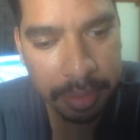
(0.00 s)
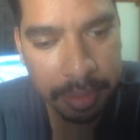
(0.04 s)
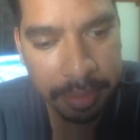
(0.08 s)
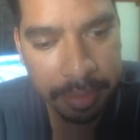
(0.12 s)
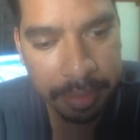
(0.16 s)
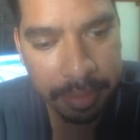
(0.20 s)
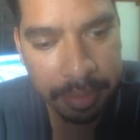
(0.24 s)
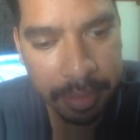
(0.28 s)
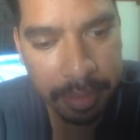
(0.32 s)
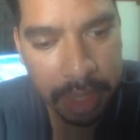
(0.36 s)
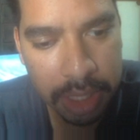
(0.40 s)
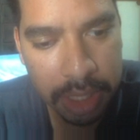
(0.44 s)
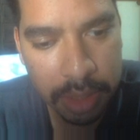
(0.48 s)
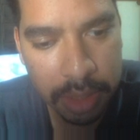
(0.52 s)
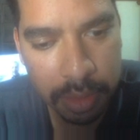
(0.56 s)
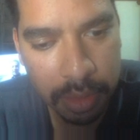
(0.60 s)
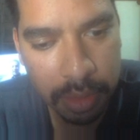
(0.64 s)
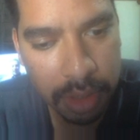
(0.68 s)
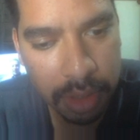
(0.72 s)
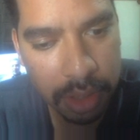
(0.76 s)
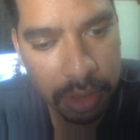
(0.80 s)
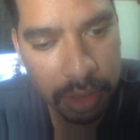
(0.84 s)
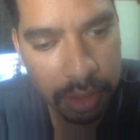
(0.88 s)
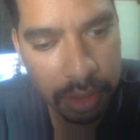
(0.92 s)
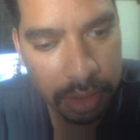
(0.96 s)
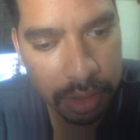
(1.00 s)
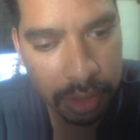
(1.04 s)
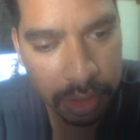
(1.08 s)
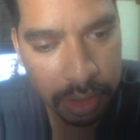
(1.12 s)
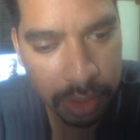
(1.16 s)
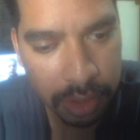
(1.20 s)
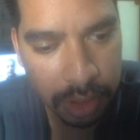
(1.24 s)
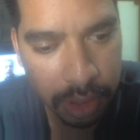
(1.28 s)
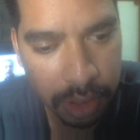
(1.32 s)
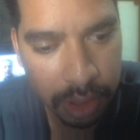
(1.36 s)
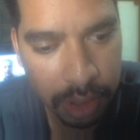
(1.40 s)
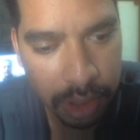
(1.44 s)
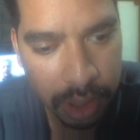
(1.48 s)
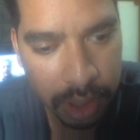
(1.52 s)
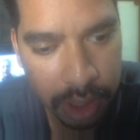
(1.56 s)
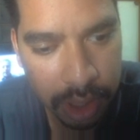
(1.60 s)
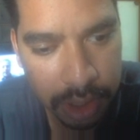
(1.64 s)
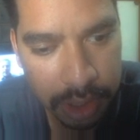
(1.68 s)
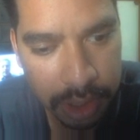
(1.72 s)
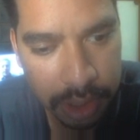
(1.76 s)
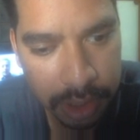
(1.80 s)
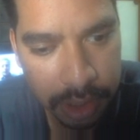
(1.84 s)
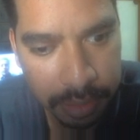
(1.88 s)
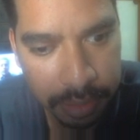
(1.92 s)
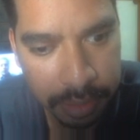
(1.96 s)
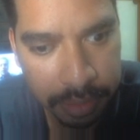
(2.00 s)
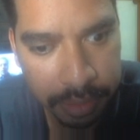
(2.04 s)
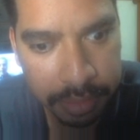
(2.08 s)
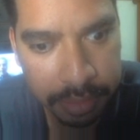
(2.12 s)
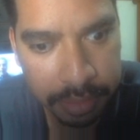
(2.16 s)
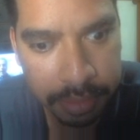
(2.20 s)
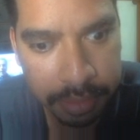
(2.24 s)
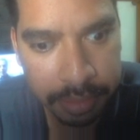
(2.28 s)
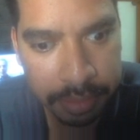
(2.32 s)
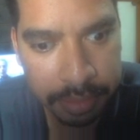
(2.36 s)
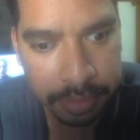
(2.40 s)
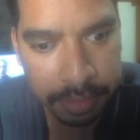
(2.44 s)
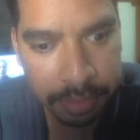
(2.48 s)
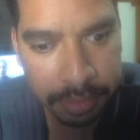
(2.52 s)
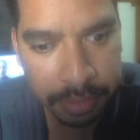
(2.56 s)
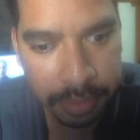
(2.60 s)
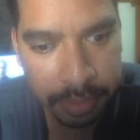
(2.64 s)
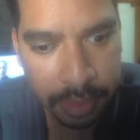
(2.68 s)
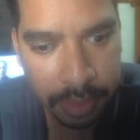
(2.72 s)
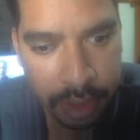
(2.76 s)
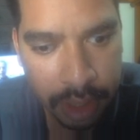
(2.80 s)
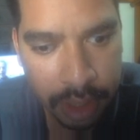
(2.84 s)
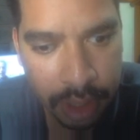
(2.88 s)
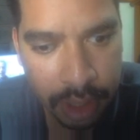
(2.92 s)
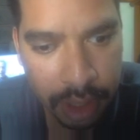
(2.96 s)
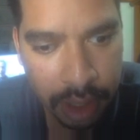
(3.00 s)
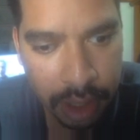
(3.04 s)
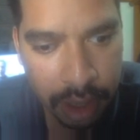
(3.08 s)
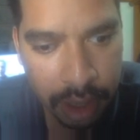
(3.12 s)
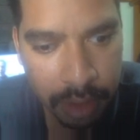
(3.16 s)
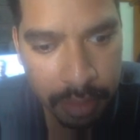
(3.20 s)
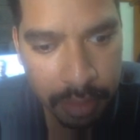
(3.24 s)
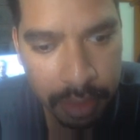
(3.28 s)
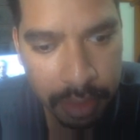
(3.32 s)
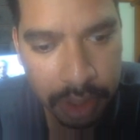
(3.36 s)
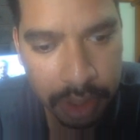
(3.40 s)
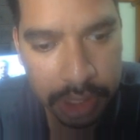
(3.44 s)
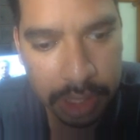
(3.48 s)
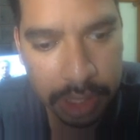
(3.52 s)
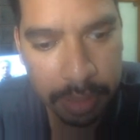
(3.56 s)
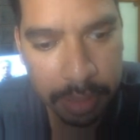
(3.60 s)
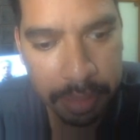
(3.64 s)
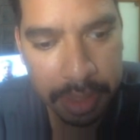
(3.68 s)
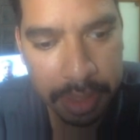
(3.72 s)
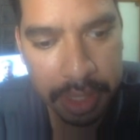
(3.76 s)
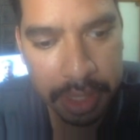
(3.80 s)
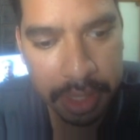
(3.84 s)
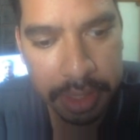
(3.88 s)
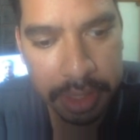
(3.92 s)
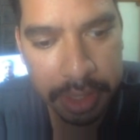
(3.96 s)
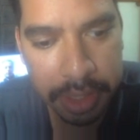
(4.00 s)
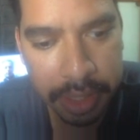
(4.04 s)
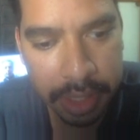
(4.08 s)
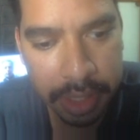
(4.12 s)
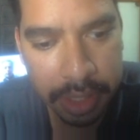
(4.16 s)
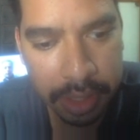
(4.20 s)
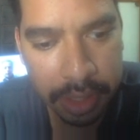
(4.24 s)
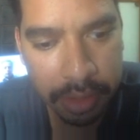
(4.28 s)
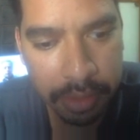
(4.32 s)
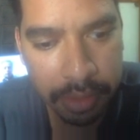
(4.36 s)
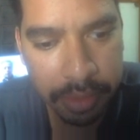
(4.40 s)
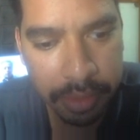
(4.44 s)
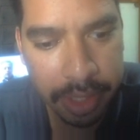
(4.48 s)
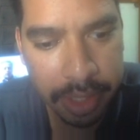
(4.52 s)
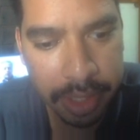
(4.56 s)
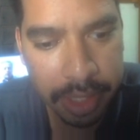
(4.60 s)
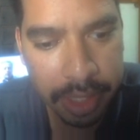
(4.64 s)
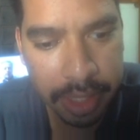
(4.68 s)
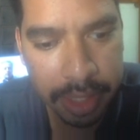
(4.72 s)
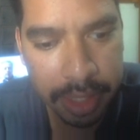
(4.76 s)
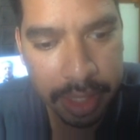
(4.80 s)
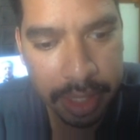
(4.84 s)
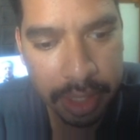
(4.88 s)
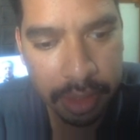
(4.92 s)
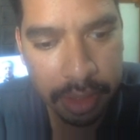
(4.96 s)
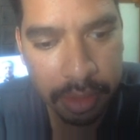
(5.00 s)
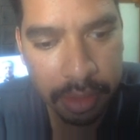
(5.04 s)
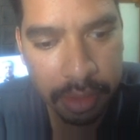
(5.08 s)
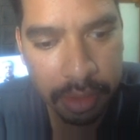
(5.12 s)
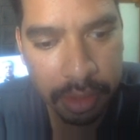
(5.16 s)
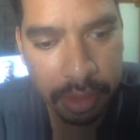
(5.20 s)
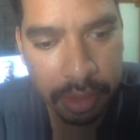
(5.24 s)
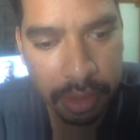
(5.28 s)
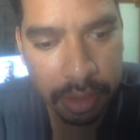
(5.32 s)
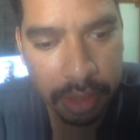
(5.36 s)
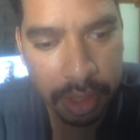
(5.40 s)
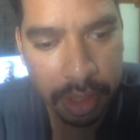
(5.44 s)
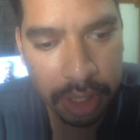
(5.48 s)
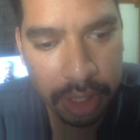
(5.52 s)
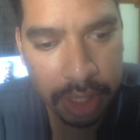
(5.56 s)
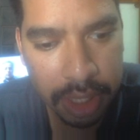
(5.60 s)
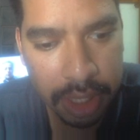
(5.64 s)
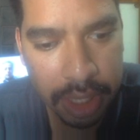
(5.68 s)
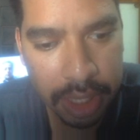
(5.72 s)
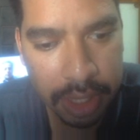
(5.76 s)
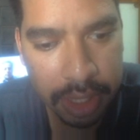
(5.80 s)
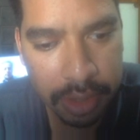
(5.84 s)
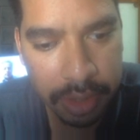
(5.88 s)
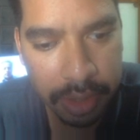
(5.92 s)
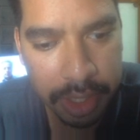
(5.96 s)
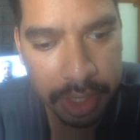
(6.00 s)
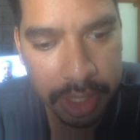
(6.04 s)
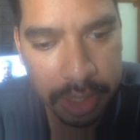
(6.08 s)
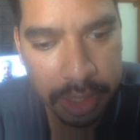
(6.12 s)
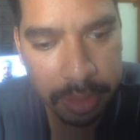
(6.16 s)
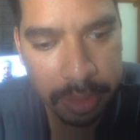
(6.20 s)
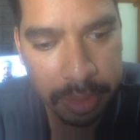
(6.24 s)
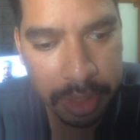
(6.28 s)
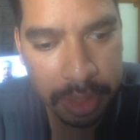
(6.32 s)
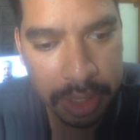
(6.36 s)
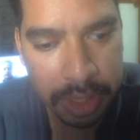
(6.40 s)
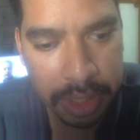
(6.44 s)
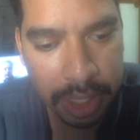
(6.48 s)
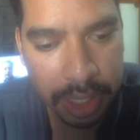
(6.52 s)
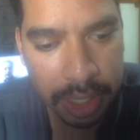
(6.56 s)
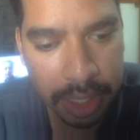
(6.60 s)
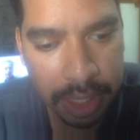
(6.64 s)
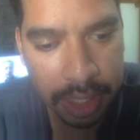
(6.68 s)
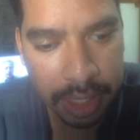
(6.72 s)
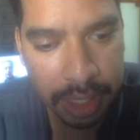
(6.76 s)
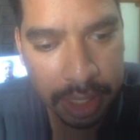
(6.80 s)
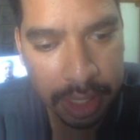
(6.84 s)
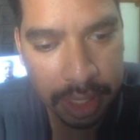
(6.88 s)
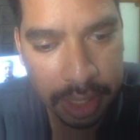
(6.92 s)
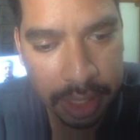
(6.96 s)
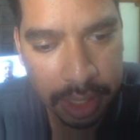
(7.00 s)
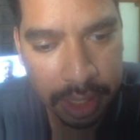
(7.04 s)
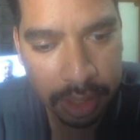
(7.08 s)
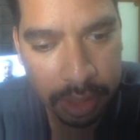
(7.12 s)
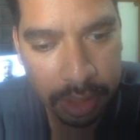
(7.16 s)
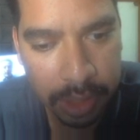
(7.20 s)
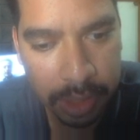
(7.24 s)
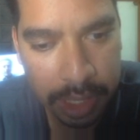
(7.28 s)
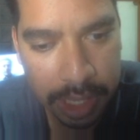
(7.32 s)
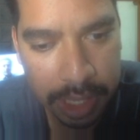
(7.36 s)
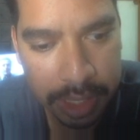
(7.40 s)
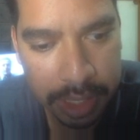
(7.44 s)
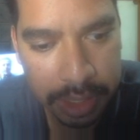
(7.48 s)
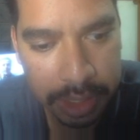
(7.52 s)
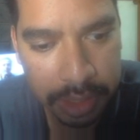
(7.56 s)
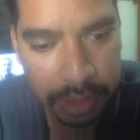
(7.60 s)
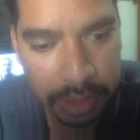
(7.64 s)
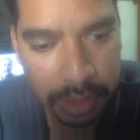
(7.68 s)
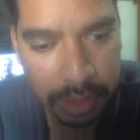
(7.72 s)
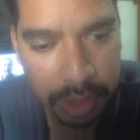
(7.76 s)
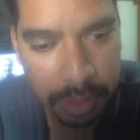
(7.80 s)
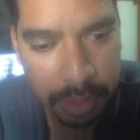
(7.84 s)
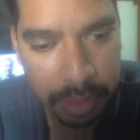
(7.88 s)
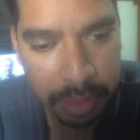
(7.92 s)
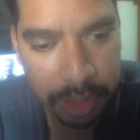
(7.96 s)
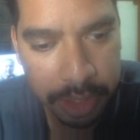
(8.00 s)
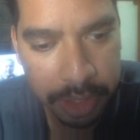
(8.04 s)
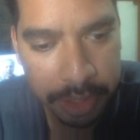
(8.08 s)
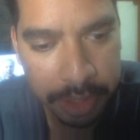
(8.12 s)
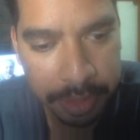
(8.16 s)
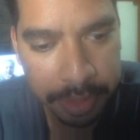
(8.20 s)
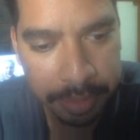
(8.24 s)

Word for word: mesmo quando dolorosa. Bold aprende que o verdadeiro heroísmo está na lealdade, no amor